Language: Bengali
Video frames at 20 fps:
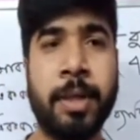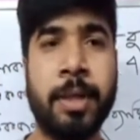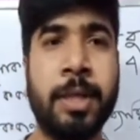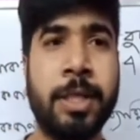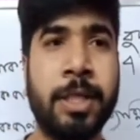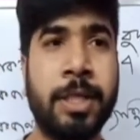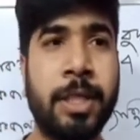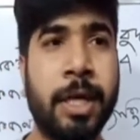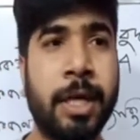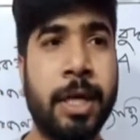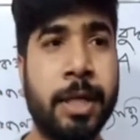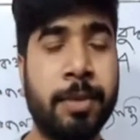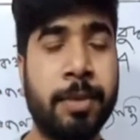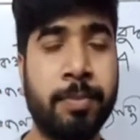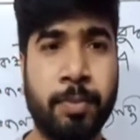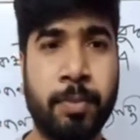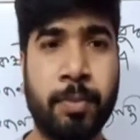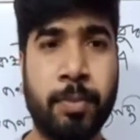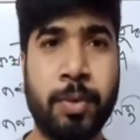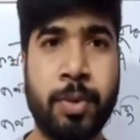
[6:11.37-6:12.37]
সে
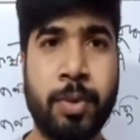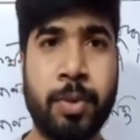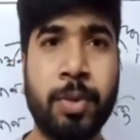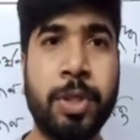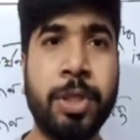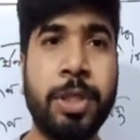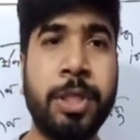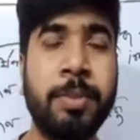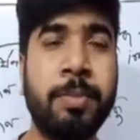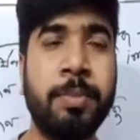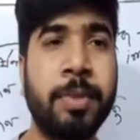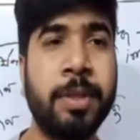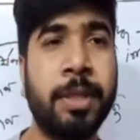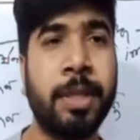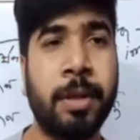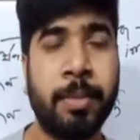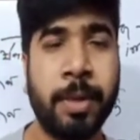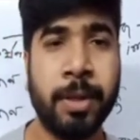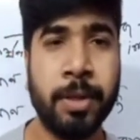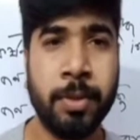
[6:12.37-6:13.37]
জ্যোতিষী বিদ্যার
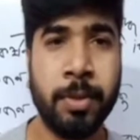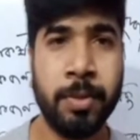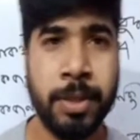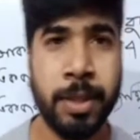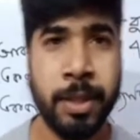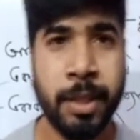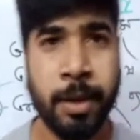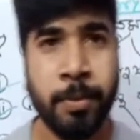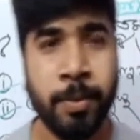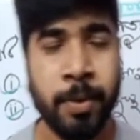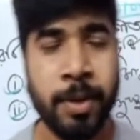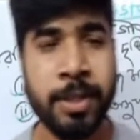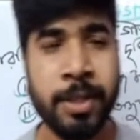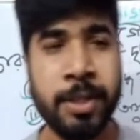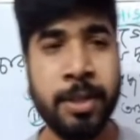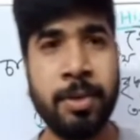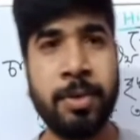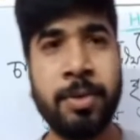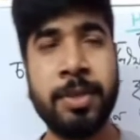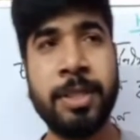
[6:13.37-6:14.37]
মাধ্যমে সে তারা বলেছিল
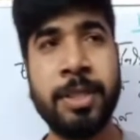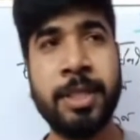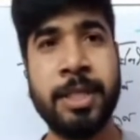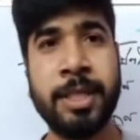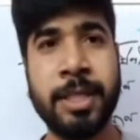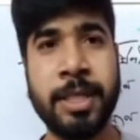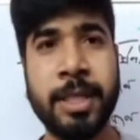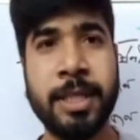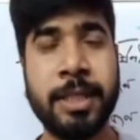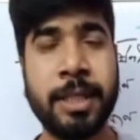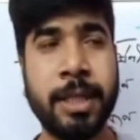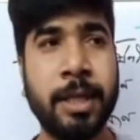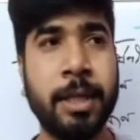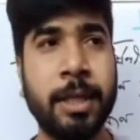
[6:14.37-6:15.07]
যে ঠিক আছে